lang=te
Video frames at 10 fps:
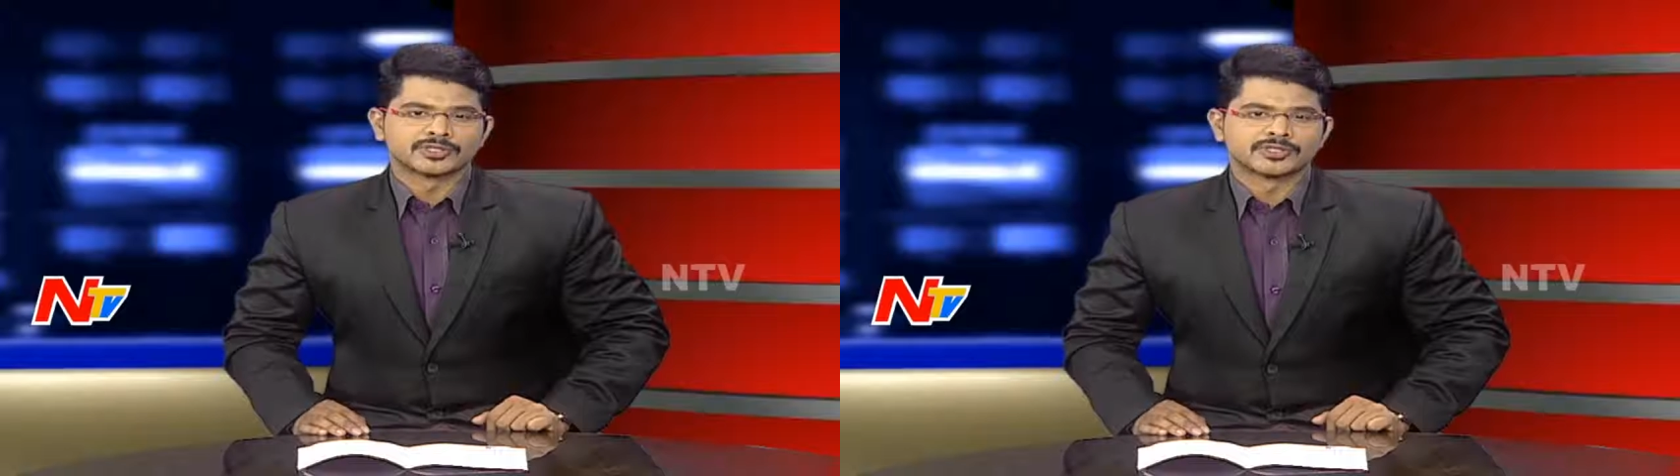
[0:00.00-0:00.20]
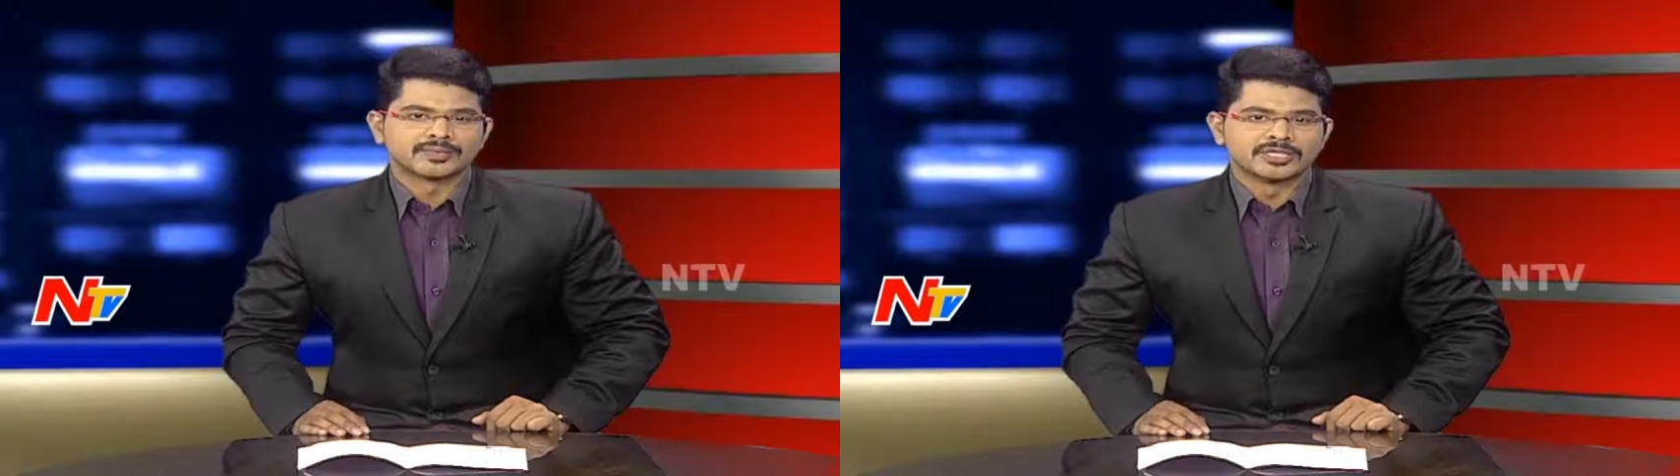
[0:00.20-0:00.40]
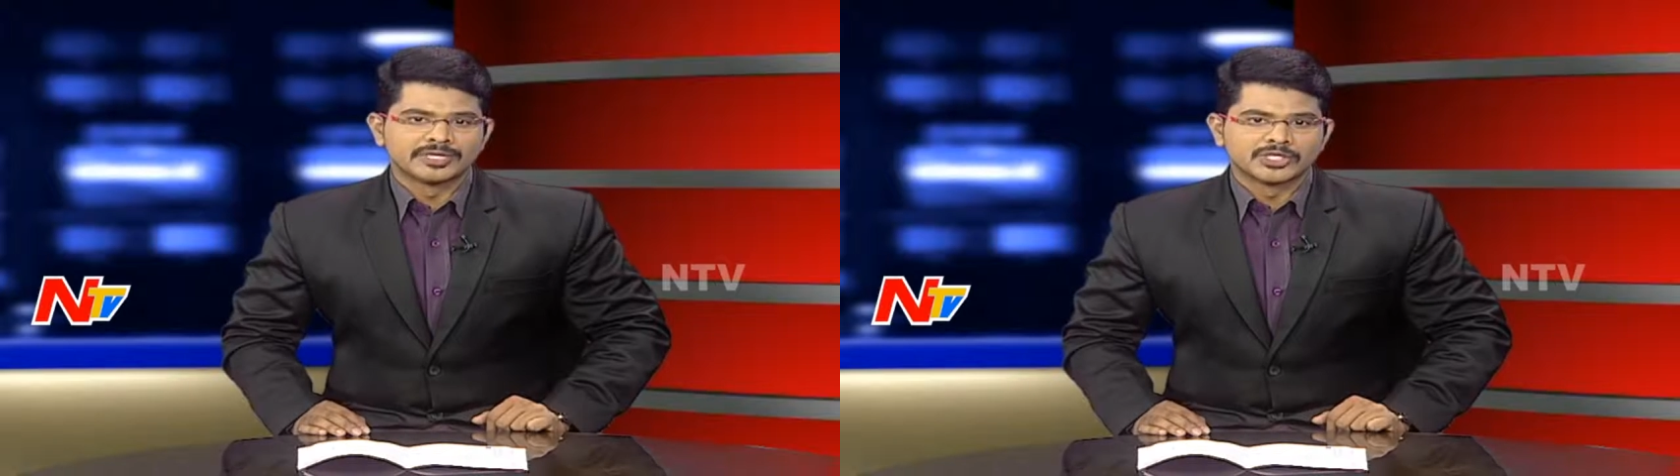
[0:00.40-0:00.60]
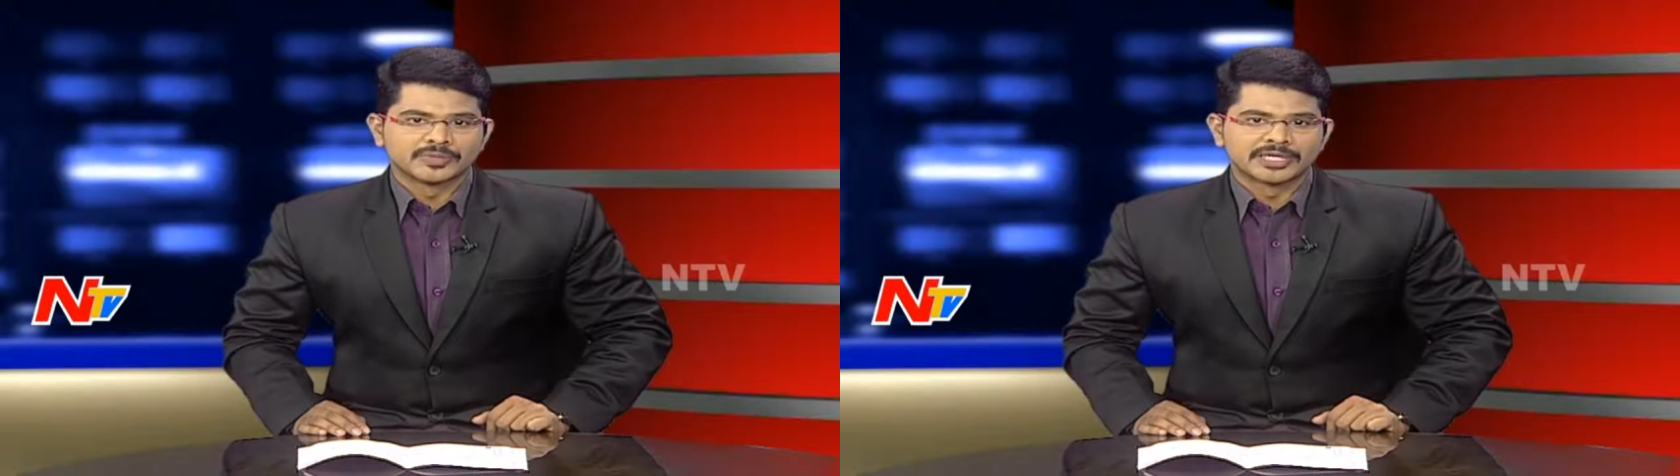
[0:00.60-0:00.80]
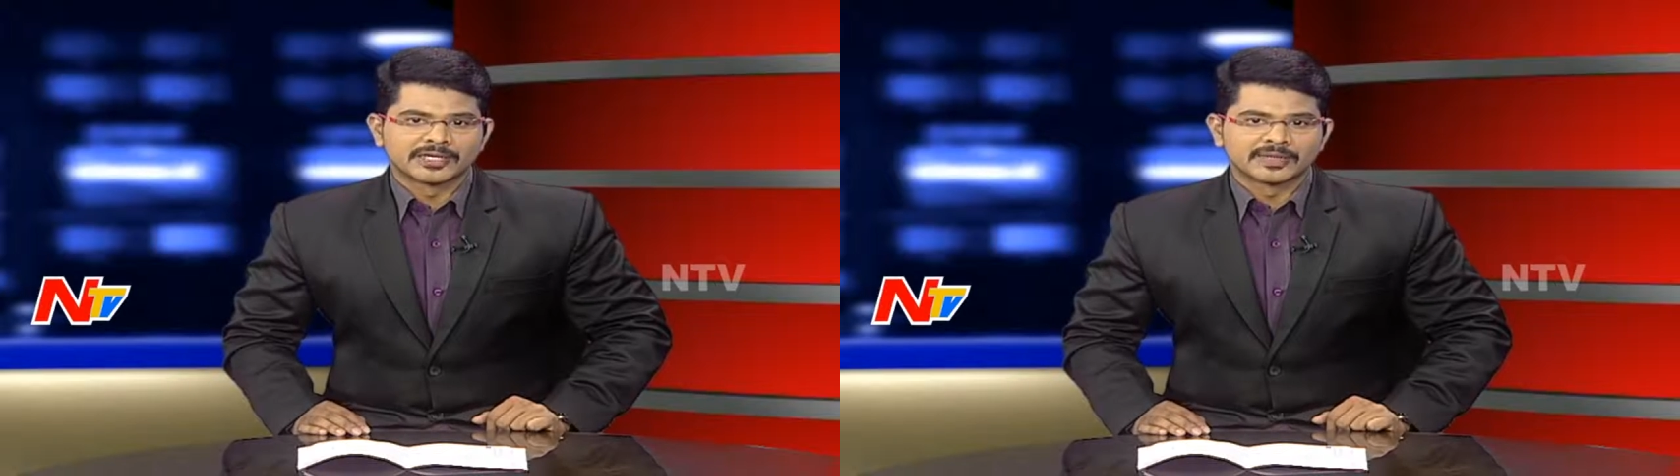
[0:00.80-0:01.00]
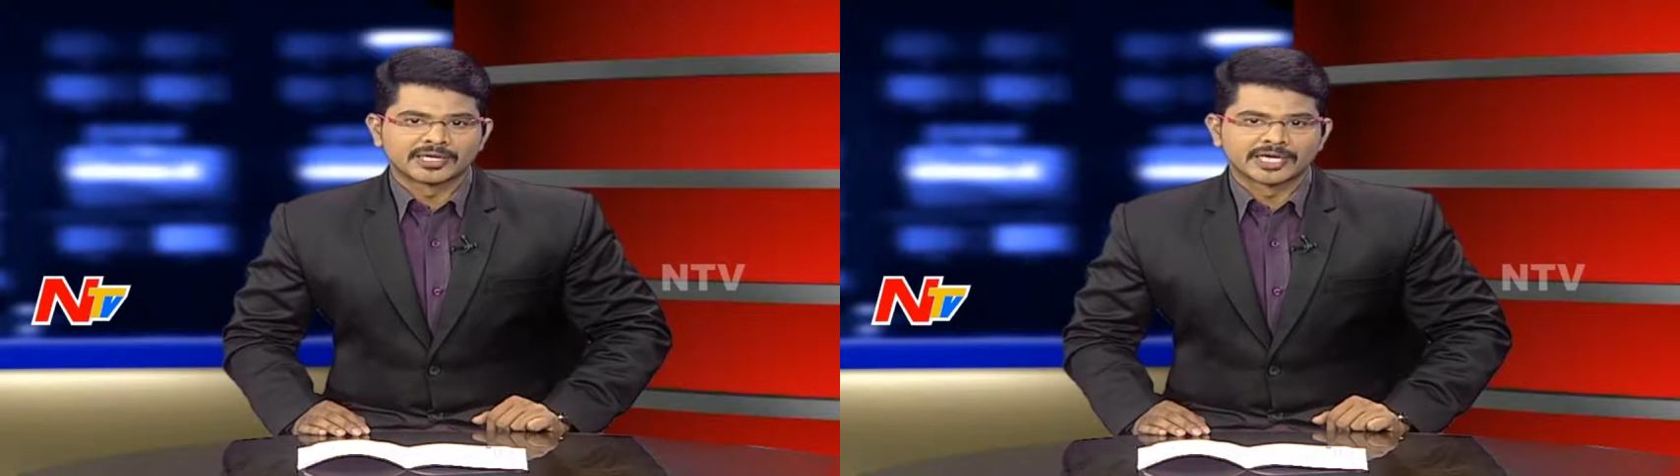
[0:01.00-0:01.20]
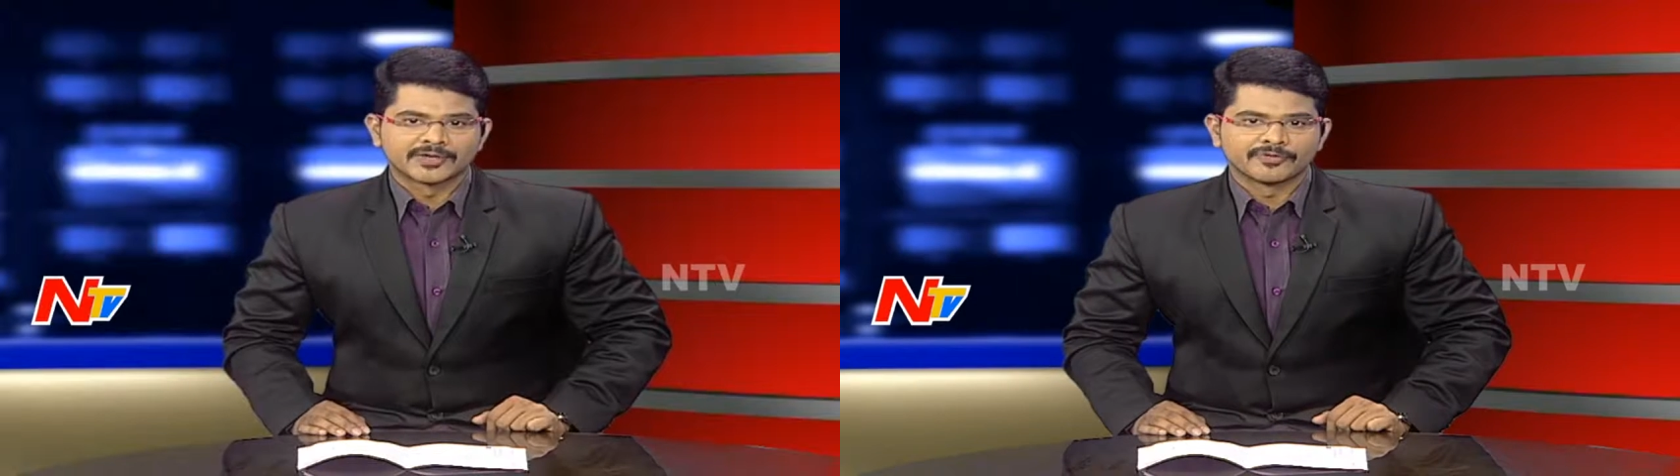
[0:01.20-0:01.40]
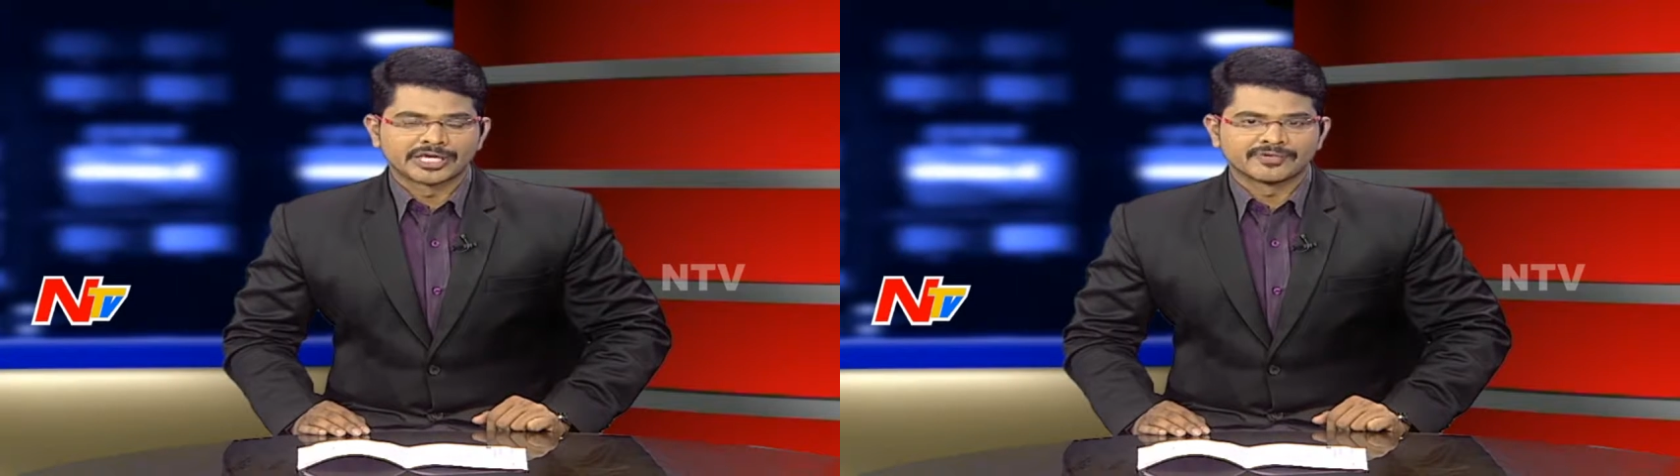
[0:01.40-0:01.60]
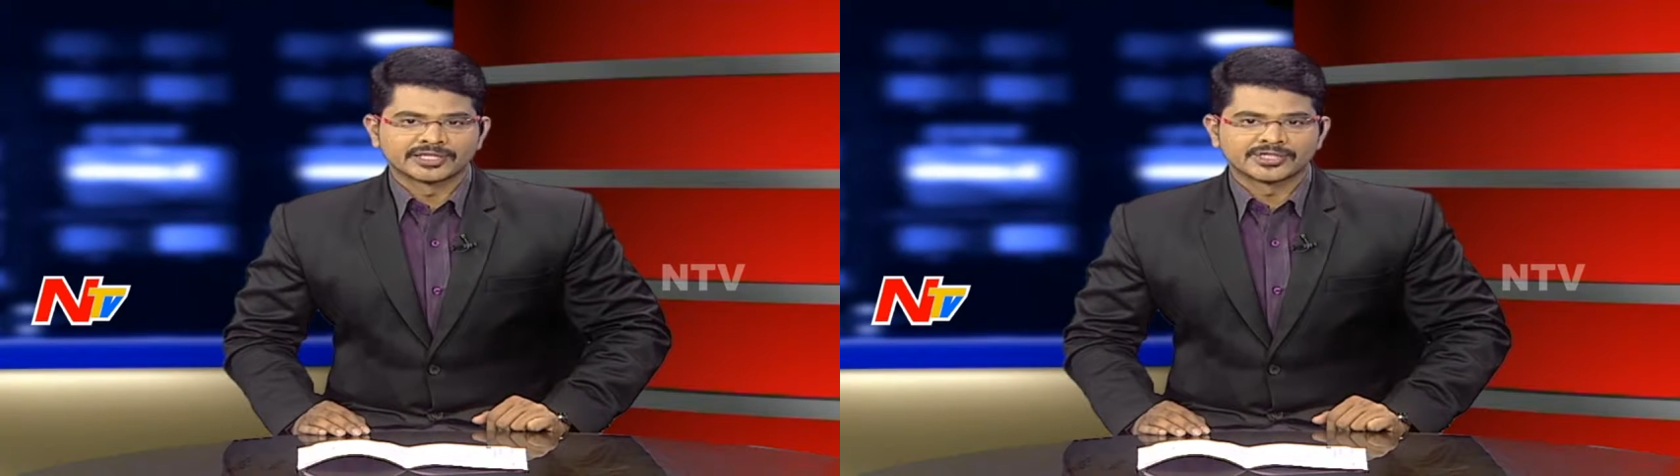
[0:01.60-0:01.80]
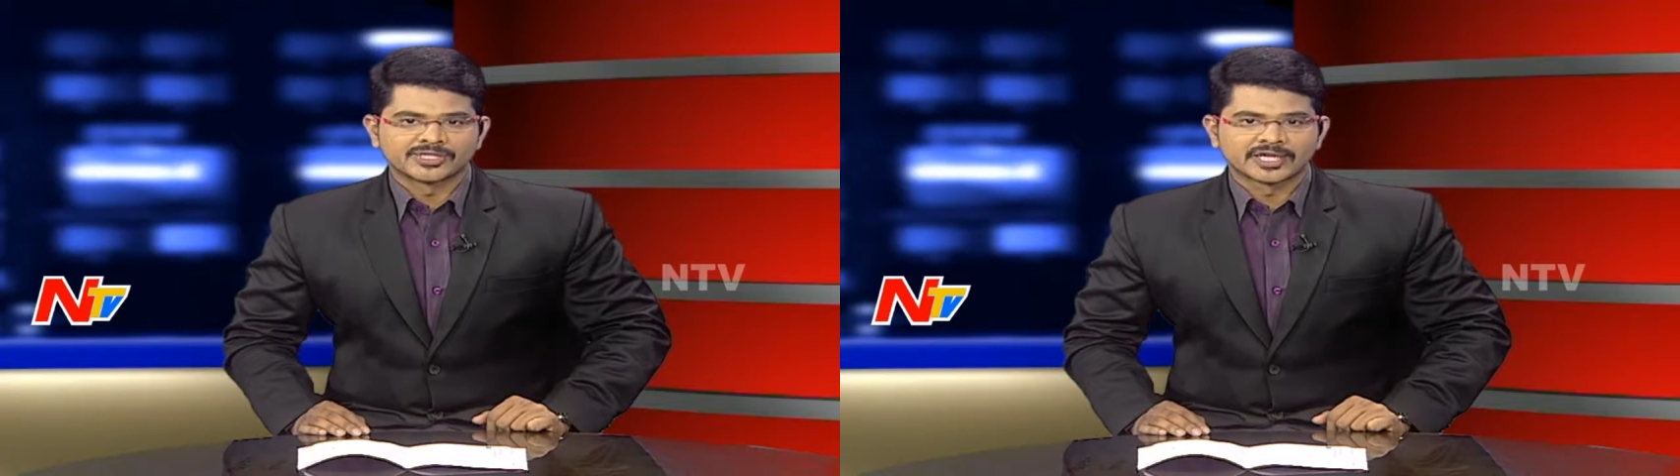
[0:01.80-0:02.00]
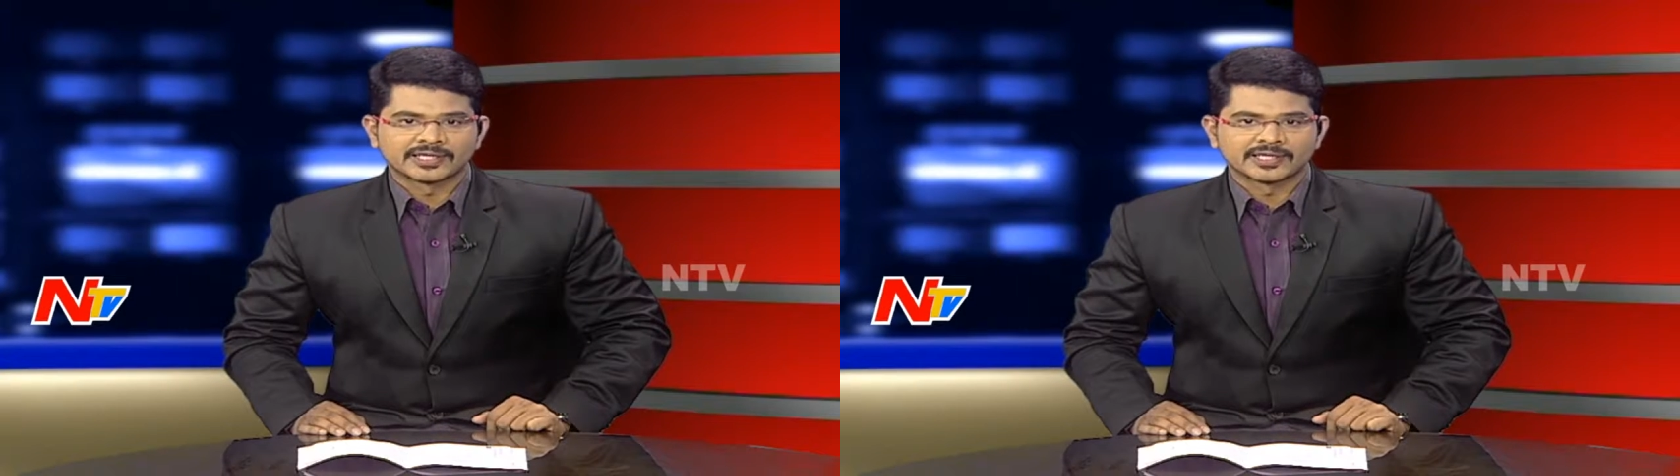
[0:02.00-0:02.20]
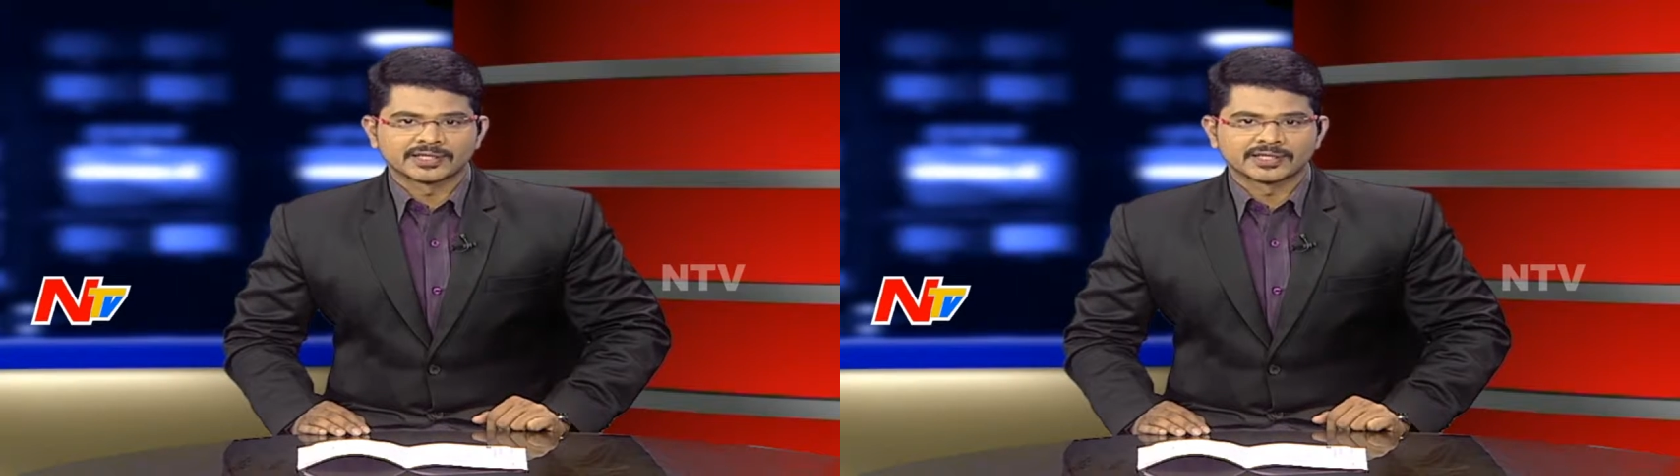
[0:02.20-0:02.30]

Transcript: రాష్ట్రంలో డబుల్ బెడ్రూమ్ ఇళ్ల నిర్మాణాన్ని వేగవంతం చేయాలని